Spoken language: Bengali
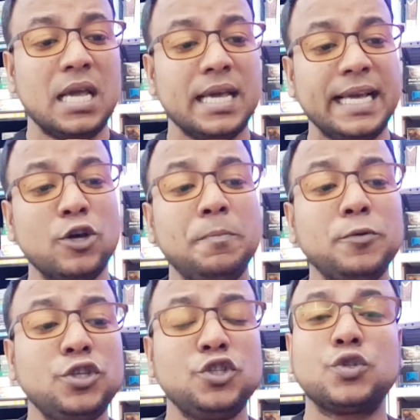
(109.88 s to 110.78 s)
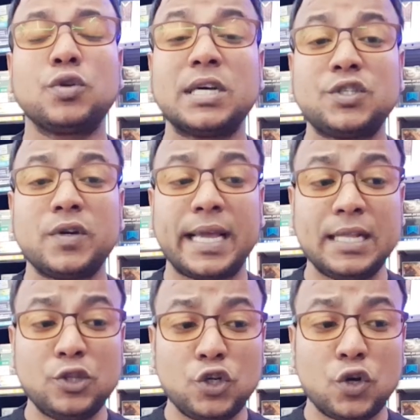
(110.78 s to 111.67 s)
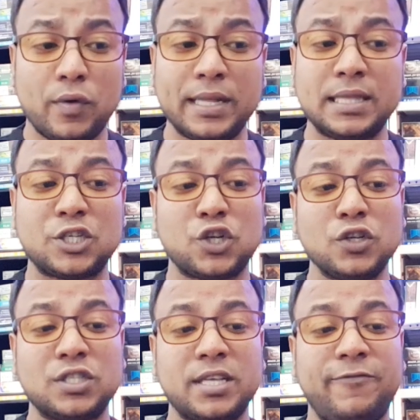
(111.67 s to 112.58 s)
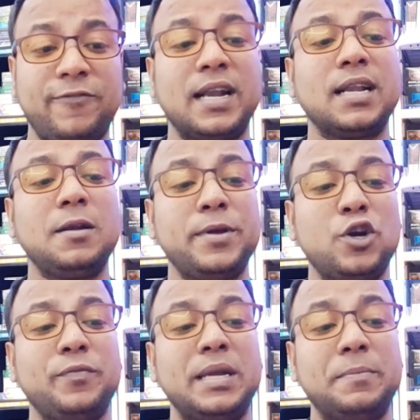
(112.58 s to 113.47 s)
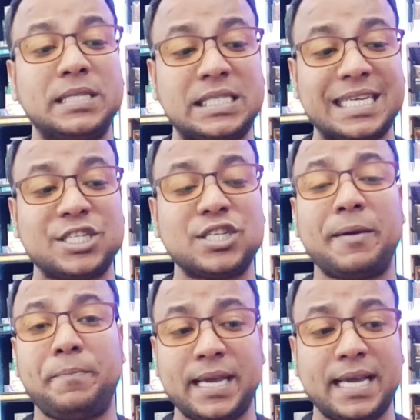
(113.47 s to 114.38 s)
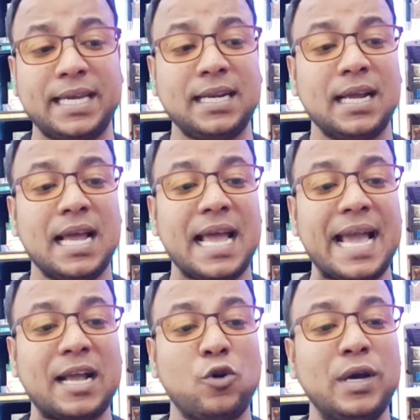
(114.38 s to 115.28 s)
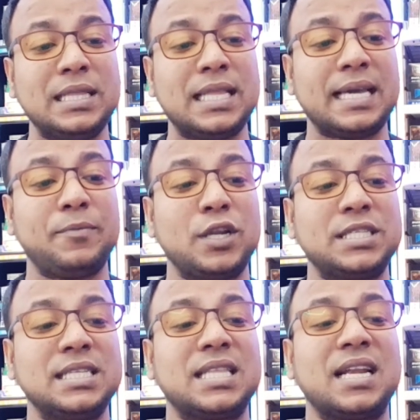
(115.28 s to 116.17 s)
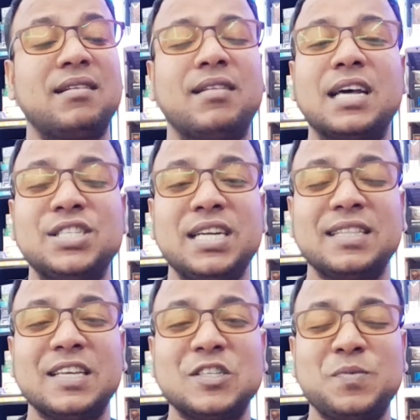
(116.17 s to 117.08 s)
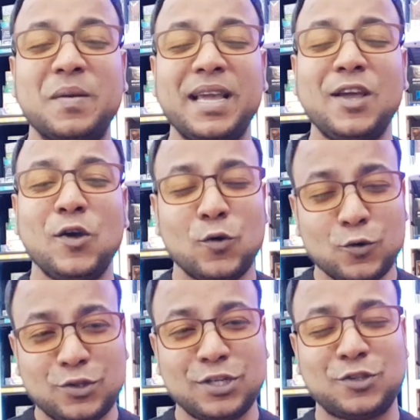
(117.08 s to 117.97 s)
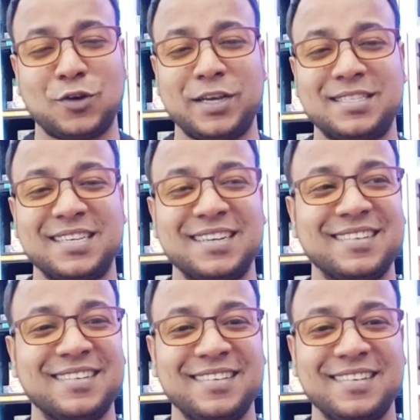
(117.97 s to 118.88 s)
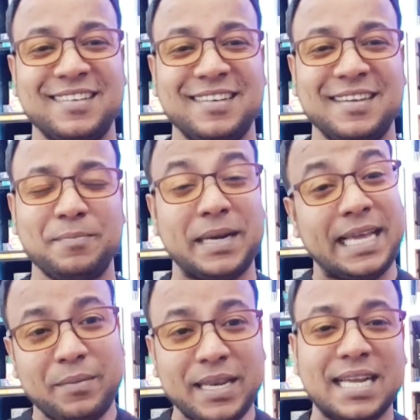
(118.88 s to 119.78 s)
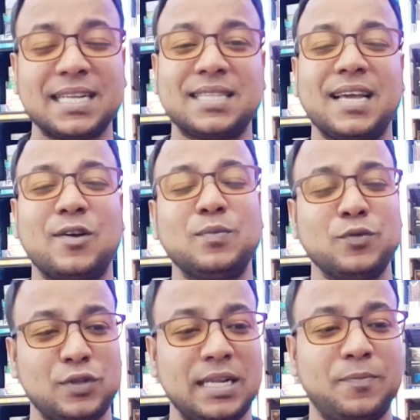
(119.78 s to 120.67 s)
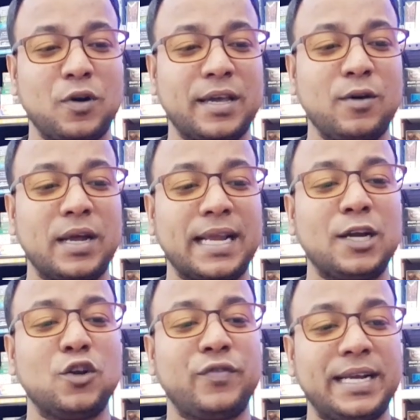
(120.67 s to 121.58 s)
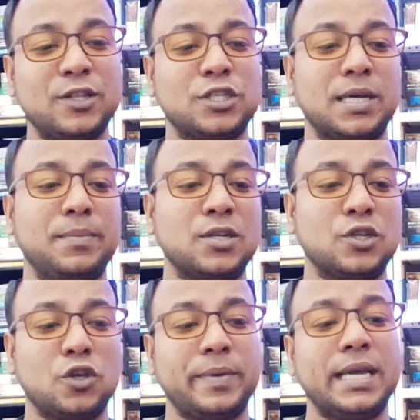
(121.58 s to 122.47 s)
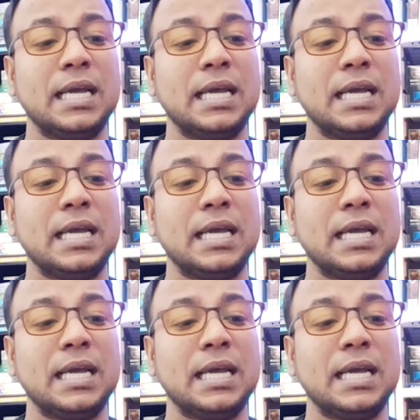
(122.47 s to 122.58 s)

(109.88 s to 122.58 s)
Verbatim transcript: এই দম্পতি যুক্তরাষ্ট্রের কেন্দ্রীয় গোয়েন্দা সংস্থা ফেডারেল ব্যুরো অফ ইনভেস্টিগেশন এর এক গোয়েন্দাকে বলেছেন তারা রাশিয়ার দেশপ্রেমে উদ্ধৃত হয়েছেন মানে আমেরিকার তারা এখন পুতিনের পক্ষে ওয়ান ক্যান্ড অফ এটি তো সামনে আসলো তবে